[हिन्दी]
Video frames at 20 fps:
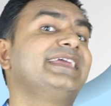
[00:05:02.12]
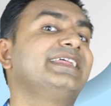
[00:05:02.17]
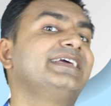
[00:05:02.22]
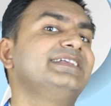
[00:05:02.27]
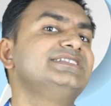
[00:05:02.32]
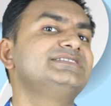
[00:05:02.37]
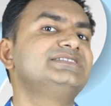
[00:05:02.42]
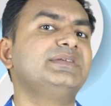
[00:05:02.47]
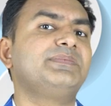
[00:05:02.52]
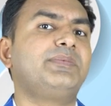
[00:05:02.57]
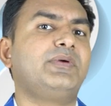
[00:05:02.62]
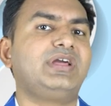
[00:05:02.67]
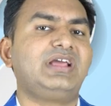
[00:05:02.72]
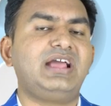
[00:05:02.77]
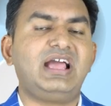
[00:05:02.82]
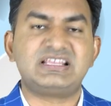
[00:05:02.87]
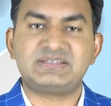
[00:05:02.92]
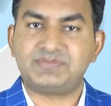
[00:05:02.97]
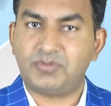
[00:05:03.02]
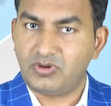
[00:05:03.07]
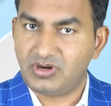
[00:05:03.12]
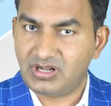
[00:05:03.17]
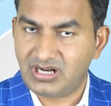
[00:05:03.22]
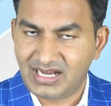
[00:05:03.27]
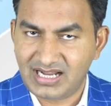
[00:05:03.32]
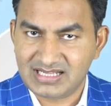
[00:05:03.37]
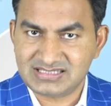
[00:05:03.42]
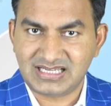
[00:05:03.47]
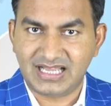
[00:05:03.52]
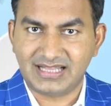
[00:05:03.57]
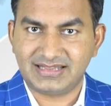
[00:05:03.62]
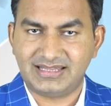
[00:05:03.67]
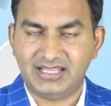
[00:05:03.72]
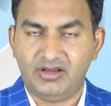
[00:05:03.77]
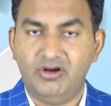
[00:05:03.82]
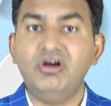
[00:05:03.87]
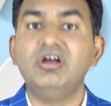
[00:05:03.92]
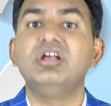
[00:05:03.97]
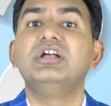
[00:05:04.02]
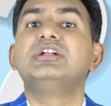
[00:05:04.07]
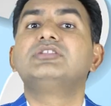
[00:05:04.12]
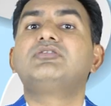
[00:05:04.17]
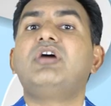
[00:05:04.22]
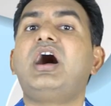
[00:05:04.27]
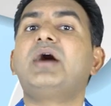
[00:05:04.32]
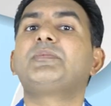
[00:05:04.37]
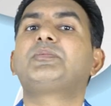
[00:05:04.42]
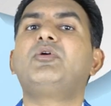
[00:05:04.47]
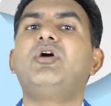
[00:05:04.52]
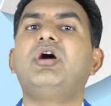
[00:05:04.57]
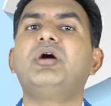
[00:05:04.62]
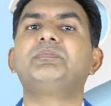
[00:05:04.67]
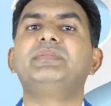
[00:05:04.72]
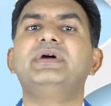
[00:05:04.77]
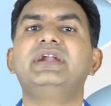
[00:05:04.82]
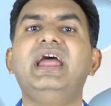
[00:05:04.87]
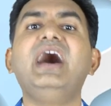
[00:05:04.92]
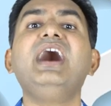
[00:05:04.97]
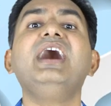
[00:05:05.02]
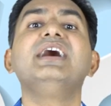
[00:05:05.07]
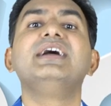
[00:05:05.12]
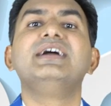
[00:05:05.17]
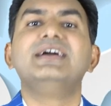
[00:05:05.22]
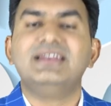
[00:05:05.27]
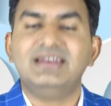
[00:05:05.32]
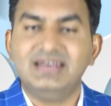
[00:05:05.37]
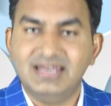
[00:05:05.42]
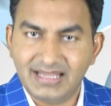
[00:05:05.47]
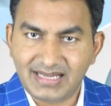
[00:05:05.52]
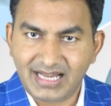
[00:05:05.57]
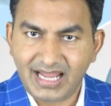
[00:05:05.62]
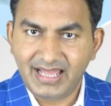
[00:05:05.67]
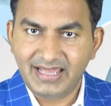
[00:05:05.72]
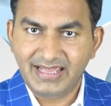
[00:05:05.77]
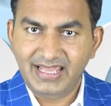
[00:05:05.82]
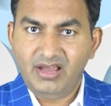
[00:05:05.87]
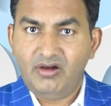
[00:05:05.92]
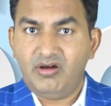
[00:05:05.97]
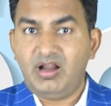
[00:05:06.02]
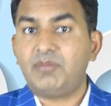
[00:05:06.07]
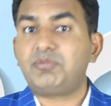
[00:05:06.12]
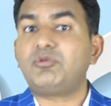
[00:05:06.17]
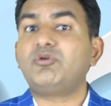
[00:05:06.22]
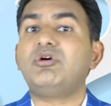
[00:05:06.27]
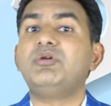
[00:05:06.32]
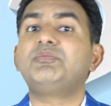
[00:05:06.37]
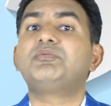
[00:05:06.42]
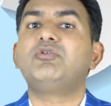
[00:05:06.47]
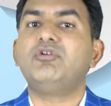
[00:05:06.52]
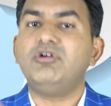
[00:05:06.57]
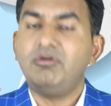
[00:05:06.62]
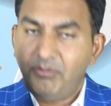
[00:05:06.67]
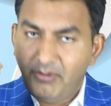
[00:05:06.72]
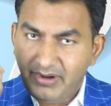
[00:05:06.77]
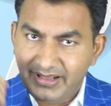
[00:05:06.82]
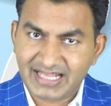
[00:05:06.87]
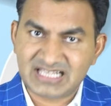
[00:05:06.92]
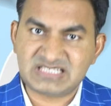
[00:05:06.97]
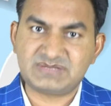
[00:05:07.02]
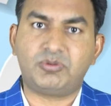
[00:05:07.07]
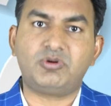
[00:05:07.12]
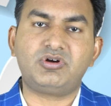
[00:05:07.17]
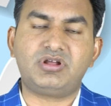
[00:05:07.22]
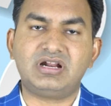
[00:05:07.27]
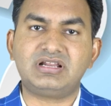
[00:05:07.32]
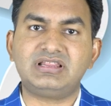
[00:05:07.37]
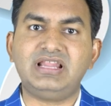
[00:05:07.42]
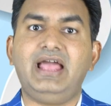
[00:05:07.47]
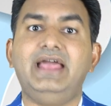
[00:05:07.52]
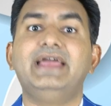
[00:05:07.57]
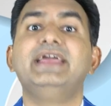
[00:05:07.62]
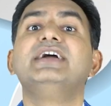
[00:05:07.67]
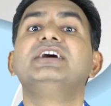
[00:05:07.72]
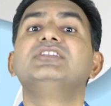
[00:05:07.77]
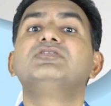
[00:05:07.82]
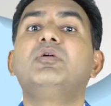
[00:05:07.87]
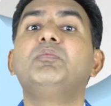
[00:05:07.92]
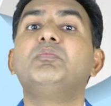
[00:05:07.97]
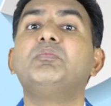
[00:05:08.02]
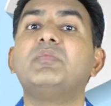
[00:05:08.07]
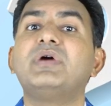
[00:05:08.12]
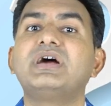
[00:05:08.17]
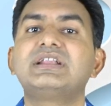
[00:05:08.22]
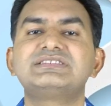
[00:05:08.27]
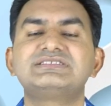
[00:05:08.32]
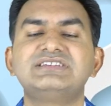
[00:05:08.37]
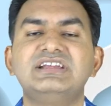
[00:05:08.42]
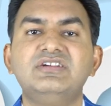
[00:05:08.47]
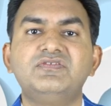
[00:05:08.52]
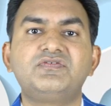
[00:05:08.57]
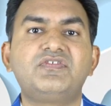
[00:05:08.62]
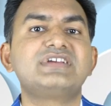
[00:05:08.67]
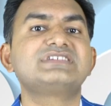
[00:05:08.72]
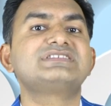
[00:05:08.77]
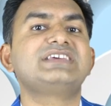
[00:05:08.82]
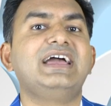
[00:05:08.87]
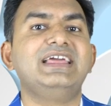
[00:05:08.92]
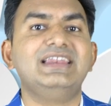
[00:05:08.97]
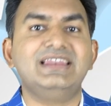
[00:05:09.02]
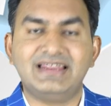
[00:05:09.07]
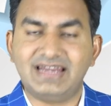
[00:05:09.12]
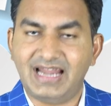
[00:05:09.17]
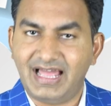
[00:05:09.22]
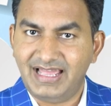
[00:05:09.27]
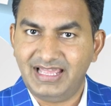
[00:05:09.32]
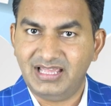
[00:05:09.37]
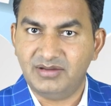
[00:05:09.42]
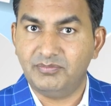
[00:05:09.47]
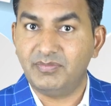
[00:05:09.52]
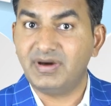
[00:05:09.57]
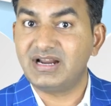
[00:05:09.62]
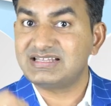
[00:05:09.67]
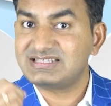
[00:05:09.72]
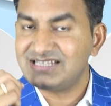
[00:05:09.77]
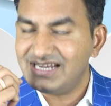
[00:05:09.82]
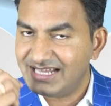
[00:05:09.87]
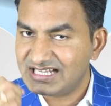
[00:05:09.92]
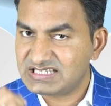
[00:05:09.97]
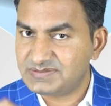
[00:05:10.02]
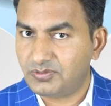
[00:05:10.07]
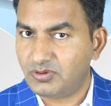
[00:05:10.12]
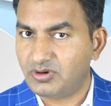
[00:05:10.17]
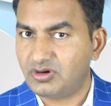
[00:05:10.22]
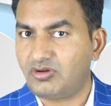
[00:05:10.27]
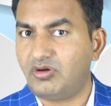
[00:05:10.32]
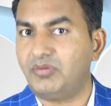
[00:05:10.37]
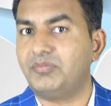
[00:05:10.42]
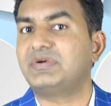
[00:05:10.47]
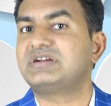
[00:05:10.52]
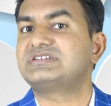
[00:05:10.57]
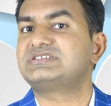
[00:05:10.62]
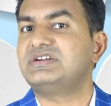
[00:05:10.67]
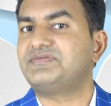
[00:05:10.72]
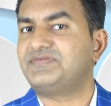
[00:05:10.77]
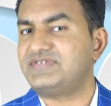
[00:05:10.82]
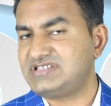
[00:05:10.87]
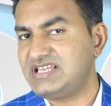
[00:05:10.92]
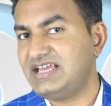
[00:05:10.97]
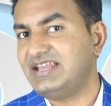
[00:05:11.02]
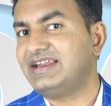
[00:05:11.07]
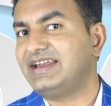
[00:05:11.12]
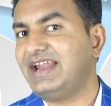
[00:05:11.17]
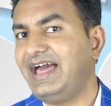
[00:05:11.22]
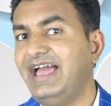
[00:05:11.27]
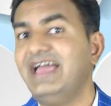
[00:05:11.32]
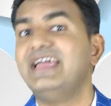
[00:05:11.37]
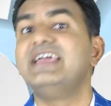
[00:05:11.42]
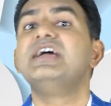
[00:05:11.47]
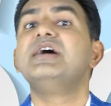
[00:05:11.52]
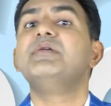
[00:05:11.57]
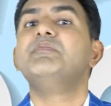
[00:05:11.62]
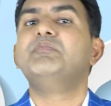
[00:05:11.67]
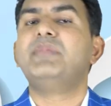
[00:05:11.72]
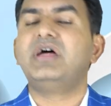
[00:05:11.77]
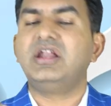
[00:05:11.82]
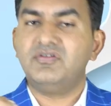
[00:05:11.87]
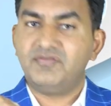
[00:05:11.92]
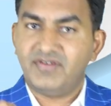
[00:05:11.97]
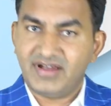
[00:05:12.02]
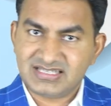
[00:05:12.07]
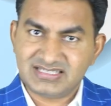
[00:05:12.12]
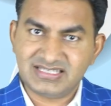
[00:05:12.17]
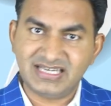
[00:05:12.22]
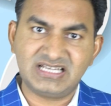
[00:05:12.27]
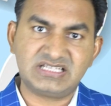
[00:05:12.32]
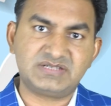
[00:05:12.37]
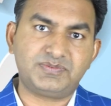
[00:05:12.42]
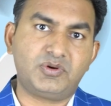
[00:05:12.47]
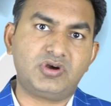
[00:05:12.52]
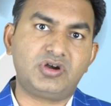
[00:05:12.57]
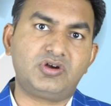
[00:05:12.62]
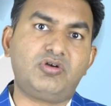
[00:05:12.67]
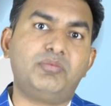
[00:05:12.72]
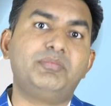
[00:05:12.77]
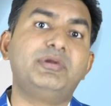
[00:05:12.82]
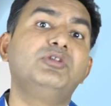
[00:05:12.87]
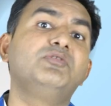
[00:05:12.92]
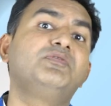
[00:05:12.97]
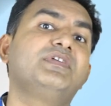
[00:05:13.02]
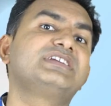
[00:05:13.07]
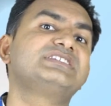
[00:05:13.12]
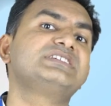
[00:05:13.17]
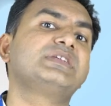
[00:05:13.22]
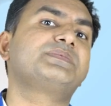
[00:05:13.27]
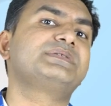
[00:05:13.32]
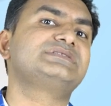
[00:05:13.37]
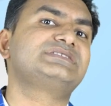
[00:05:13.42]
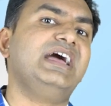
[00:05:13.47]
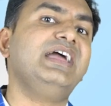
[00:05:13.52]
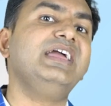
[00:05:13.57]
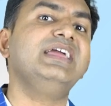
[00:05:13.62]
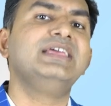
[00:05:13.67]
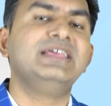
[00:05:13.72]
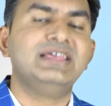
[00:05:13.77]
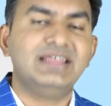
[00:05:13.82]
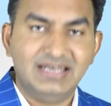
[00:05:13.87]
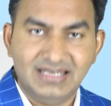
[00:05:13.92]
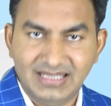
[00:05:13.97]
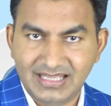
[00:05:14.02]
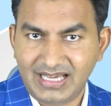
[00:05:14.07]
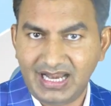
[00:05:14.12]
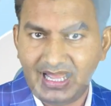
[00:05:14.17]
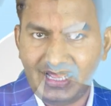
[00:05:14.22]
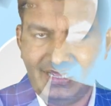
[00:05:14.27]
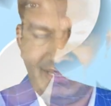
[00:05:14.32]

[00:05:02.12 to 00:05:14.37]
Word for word: एग्रीकल्चर प्रोडक्ट एक्सपोर्ट करना चाहते हो तो आपको अपेडा लेना है और आपको कोई फूड प्रोडक्ट एक्सपोर्ट करना है तो मर्चेंट फसाई लेना है मर्चेंट एक्सपोर्टर को मर्चेंट फसाई लेना है मैन्युफैक्चर एक्सपोर्टर को मैन्युफैक्चर फसाई लेना